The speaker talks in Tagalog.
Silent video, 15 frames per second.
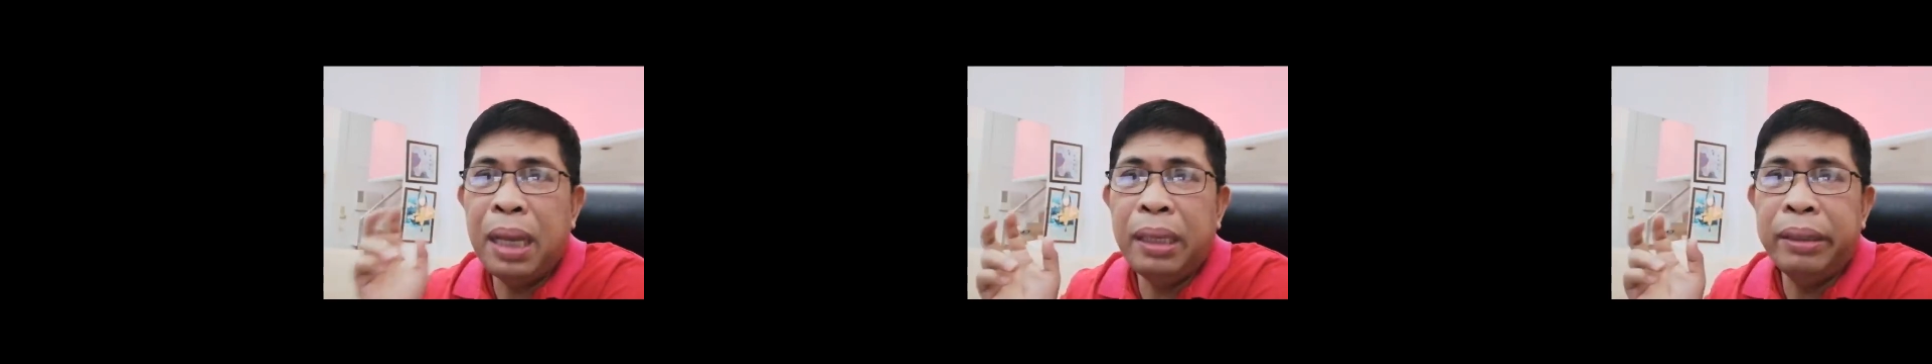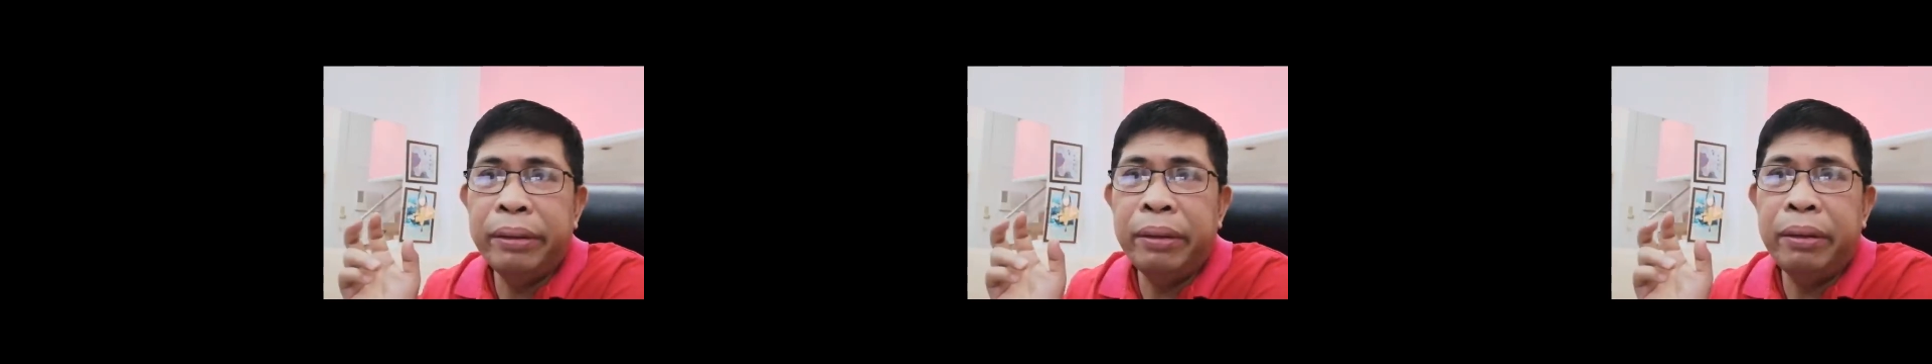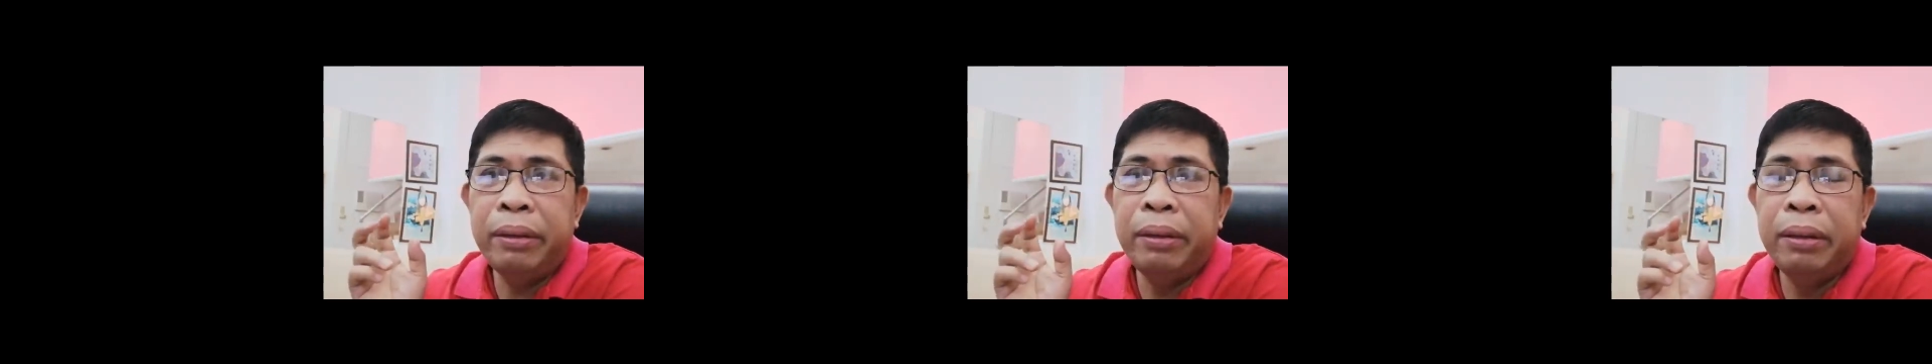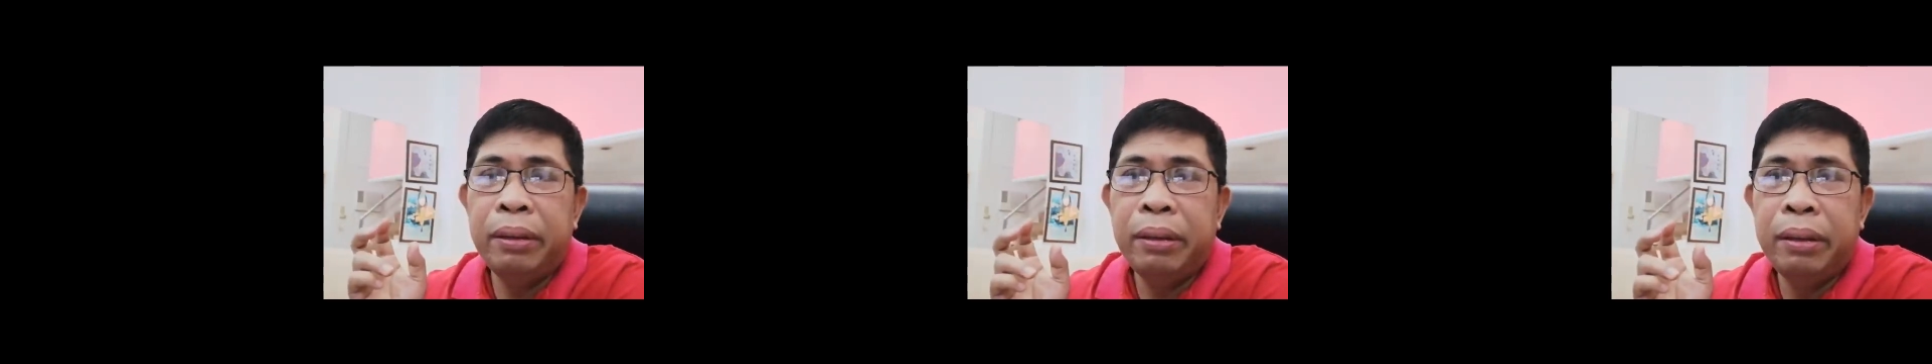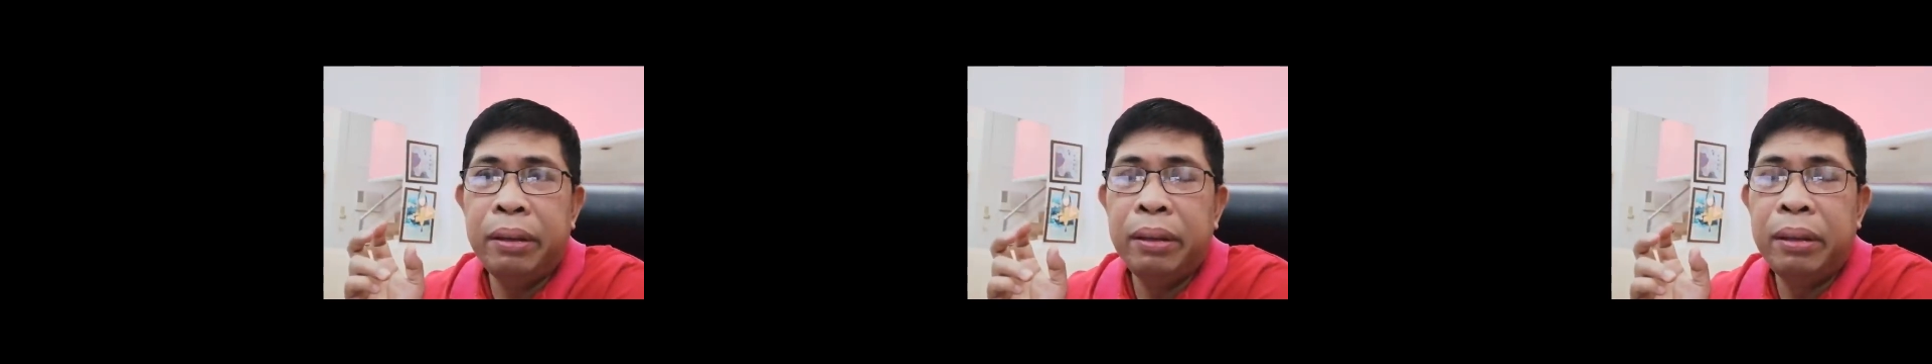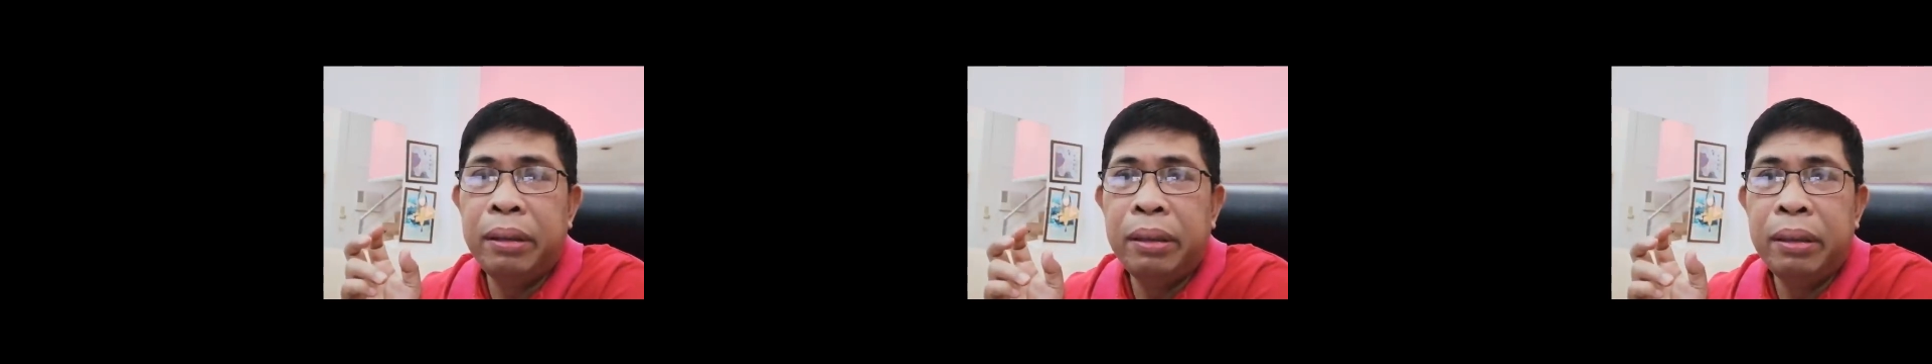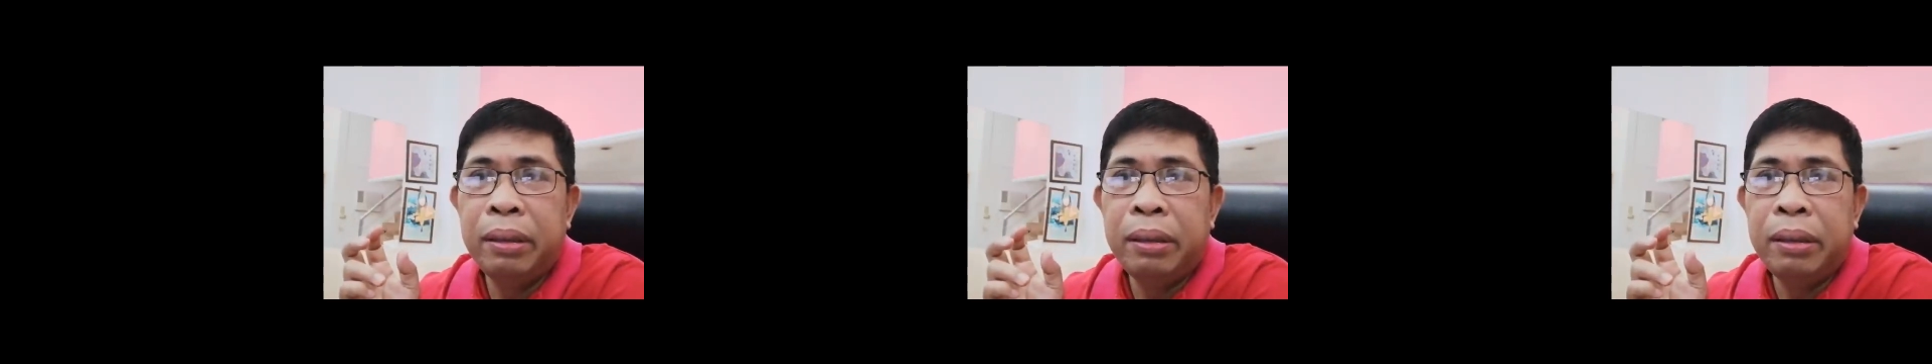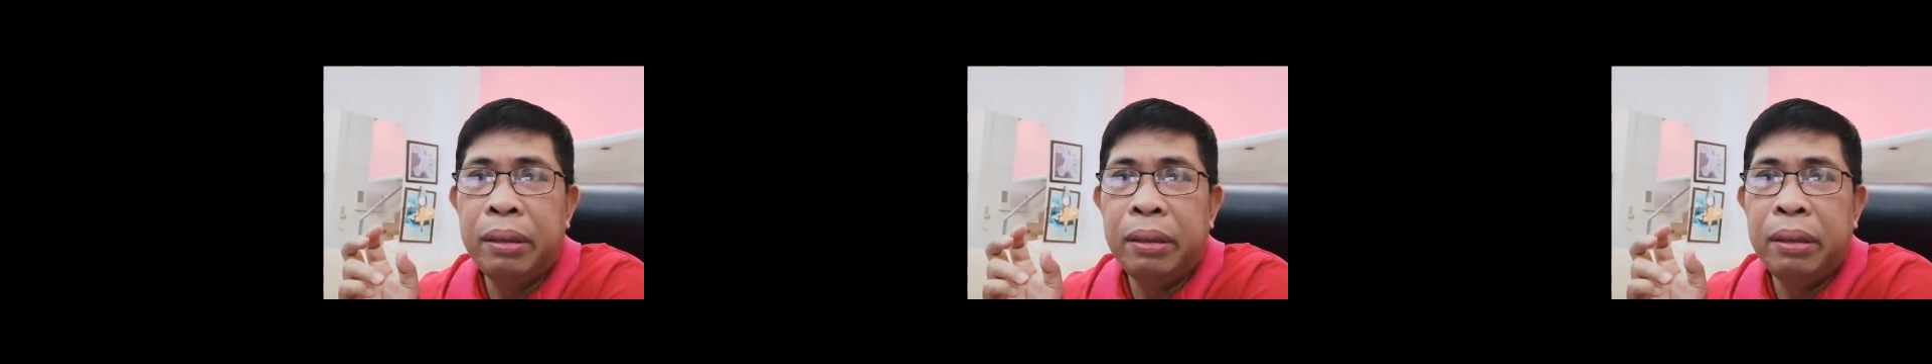mayor.
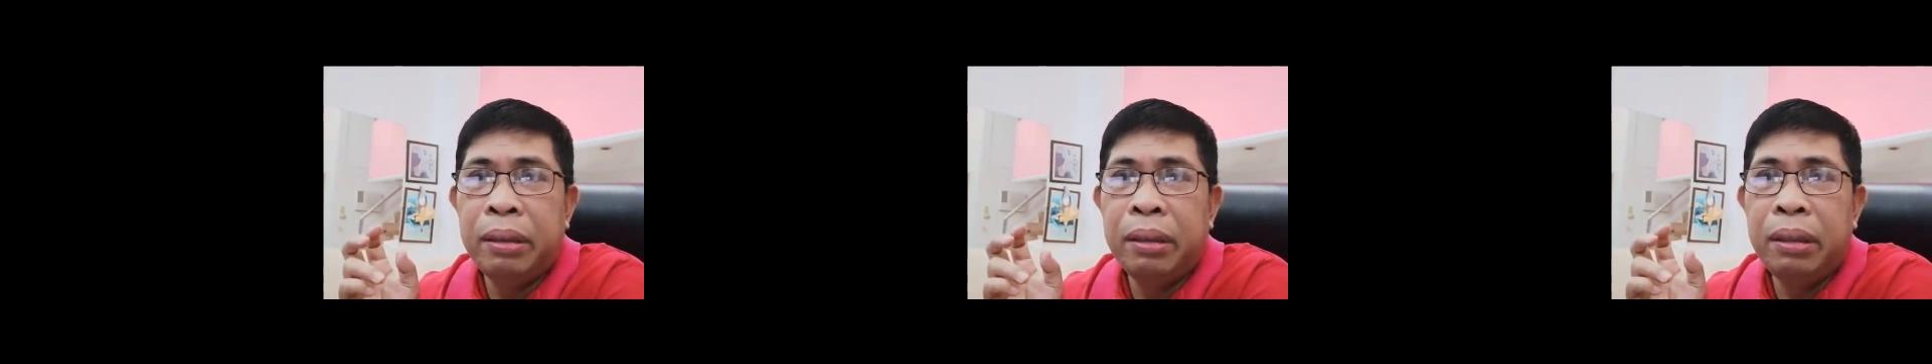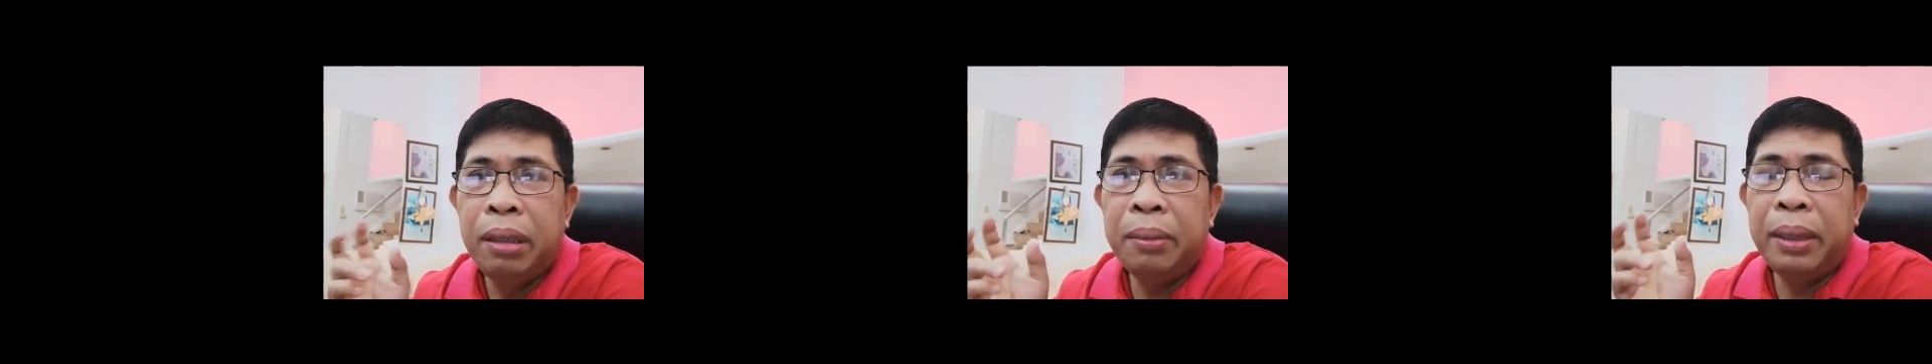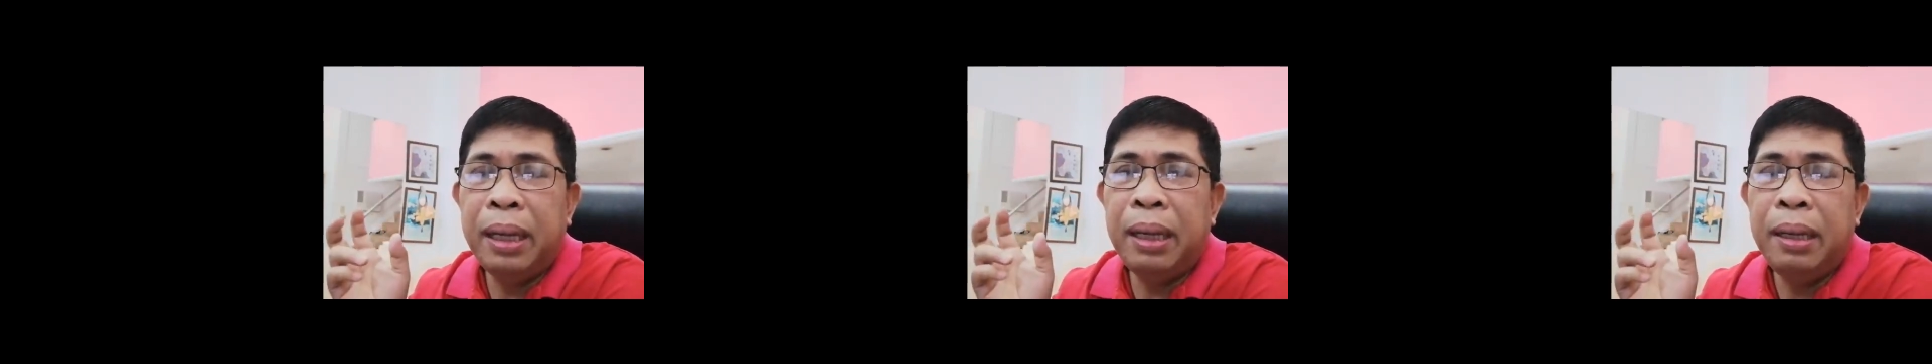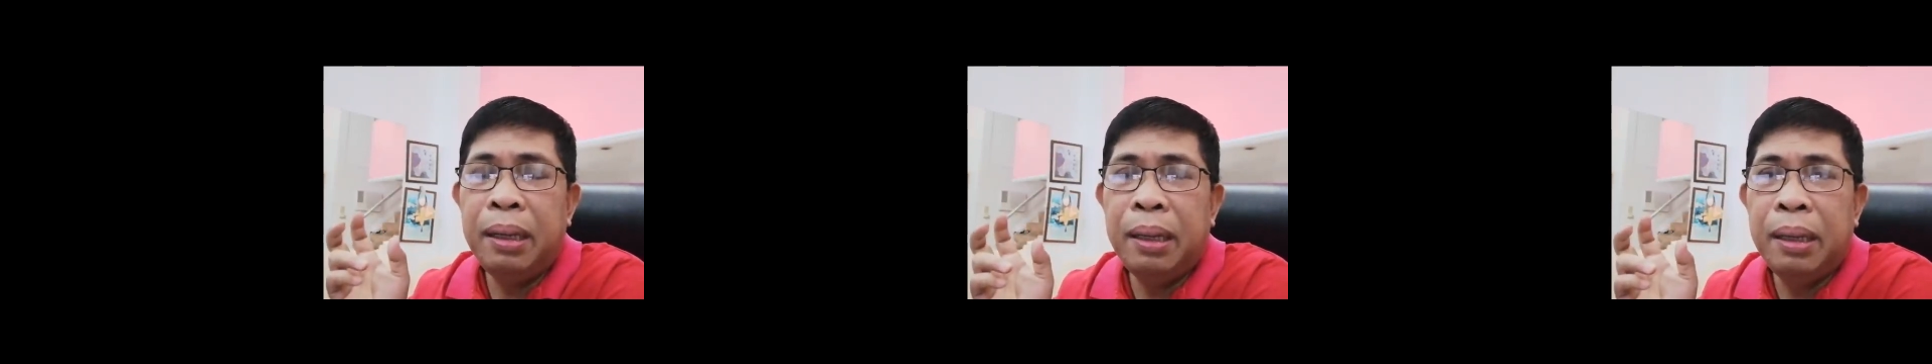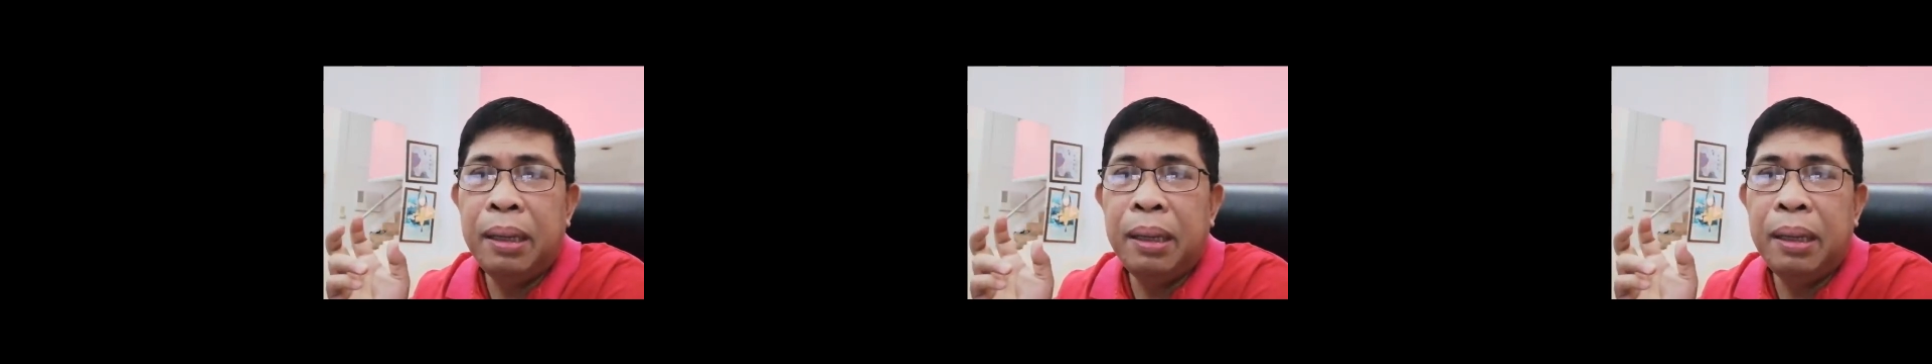Di ba?